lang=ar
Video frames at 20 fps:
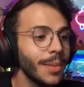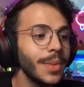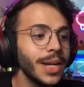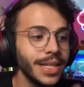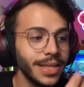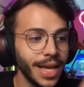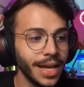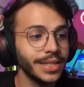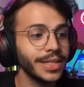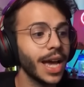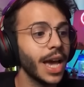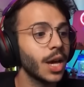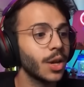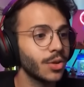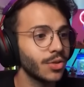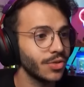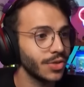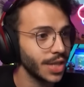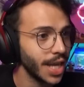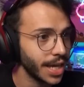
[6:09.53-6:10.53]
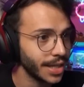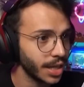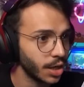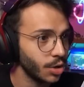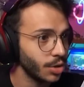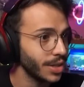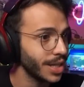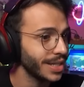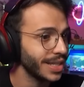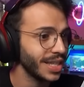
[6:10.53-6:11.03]
نحتاج ايرون زياده لانه
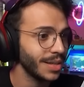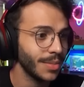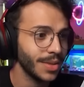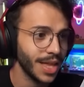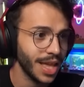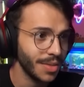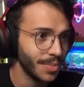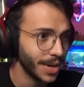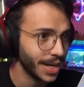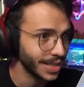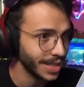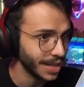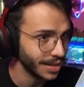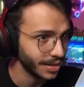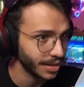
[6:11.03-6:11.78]
نحتاج تقريبا ثلاث باكتات